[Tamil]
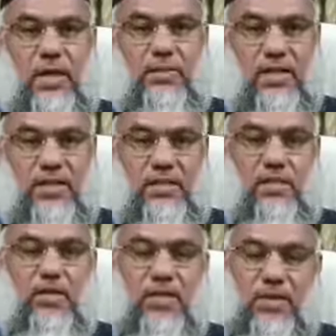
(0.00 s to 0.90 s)
நாம்
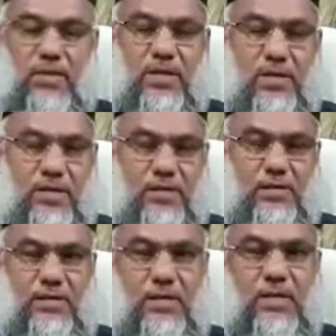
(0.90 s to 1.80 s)
கடந்த ஒரு மாதமாக
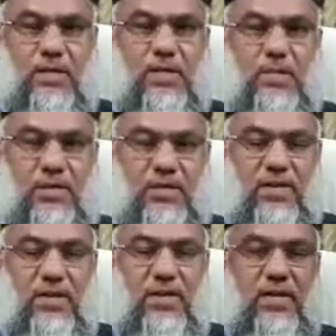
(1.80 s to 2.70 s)

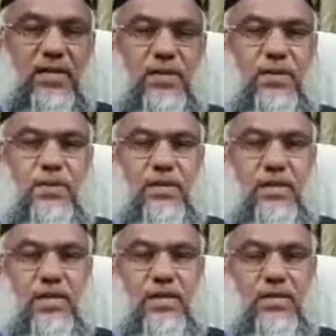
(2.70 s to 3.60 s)
நம்முடைய வீடுகளில்
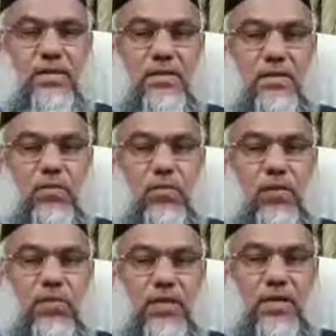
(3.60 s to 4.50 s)
இருந்தபடியே
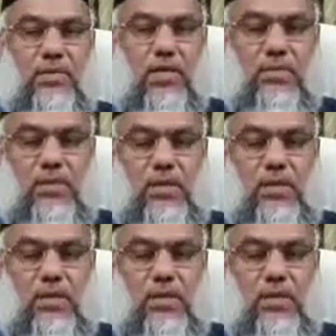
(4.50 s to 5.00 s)
ஒருவர் இமா